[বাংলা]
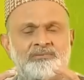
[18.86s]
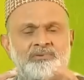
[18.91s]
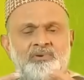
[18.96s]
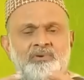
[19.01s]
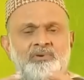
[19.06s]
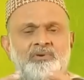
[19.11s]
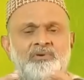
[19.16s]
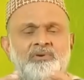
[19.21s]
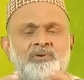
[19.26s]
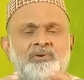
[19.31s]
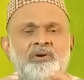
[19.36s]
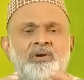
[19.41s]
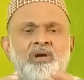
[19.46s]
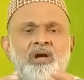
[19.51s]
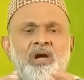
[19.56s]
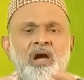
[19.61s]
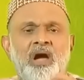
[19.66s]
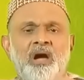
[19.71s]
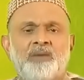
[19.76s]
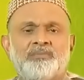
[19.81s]
সহ
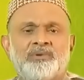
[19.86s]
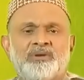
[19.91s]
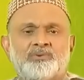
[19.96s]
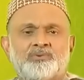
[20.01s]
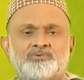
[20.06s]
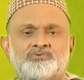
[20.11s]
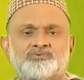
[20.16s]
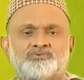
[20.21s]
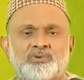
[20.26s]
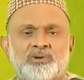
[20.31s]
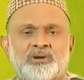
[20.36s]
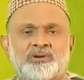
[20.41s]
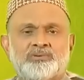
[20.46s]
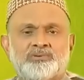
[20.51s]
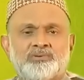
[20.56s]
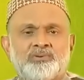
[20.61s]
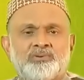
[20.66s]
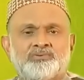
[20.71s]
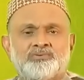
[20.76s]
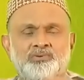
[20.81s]
আপনার
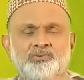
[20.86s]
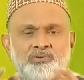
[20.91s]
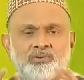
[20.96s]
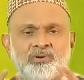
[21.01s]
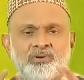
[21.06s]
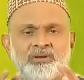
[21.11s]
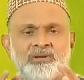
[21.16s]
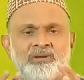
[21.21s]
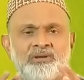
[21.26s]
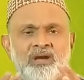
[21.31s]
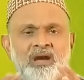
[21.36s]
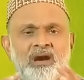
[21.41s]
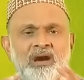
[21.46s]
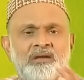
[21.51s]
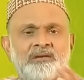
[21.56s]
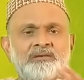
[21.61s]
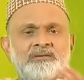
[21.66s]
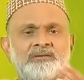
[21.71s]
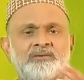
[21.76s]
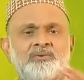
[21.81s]
কোষ্ঠকাঠিন্য দূর করে
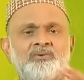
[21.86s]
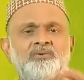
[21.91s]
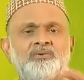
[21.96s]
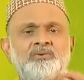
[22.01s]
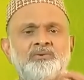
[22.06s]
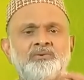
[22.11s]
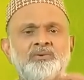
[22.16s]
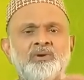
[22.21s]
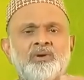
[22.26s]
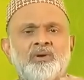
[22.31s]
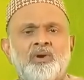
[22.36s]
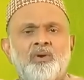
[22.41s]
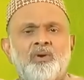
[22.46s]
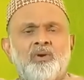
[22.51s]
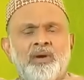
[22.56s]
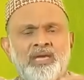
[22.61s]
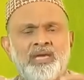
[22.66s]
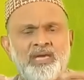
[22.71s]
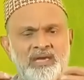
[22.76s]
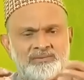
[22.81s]
আরেকটা হলো
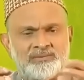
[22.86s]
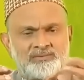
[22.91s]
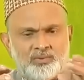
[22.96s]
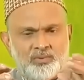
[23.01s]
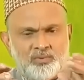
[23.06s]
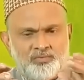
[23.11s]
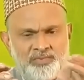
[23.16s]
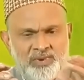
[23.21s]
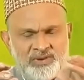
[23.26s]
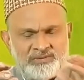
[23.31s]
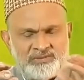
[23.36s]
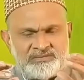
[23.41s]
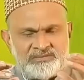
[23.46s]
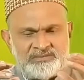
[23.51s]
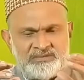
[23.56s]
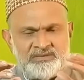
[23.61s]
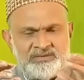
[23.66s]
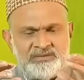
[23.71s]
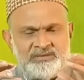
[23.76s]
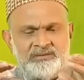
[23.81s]
এত
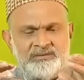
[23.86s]
বেশি